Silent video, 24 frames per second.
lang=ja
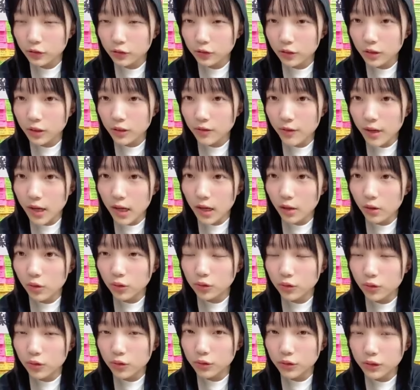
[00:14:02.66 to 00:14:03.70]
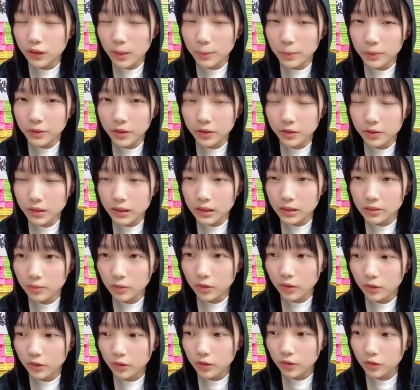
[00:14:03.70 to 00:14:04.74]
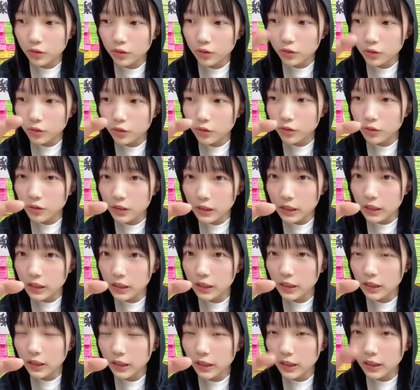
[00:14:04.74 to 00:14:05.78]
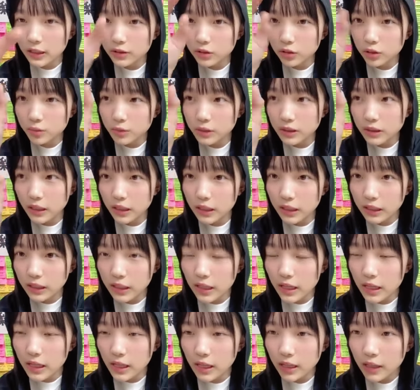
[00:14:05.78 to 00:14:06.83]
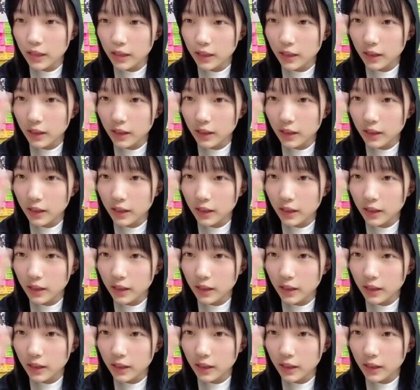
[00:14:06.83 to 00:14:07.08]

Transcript: の時はお豆腐食べてるいつもお豆腐に鰹節かけて